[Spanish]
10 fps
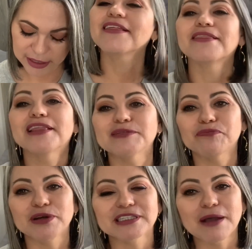
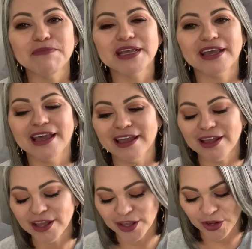Después que
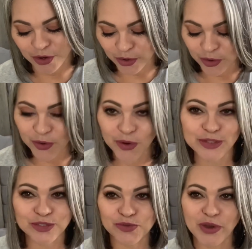apliqué los
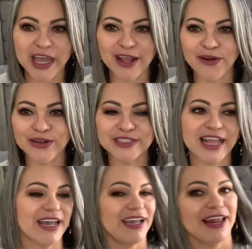sueros,
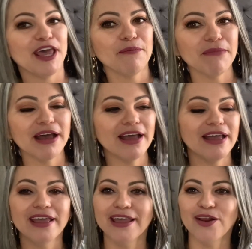la crema,
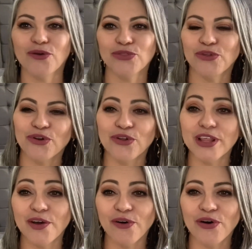el contorno
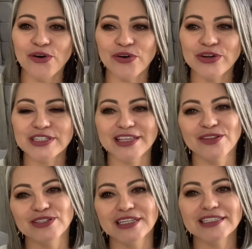de ojos,
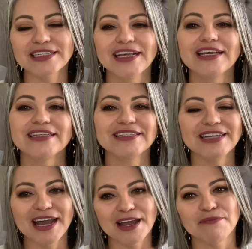entonces
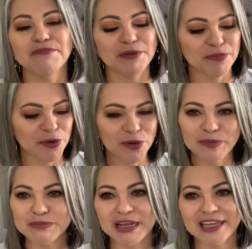ya me pongo mis
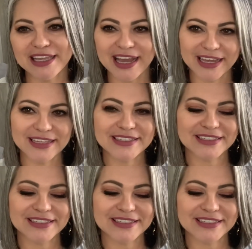maquillajes.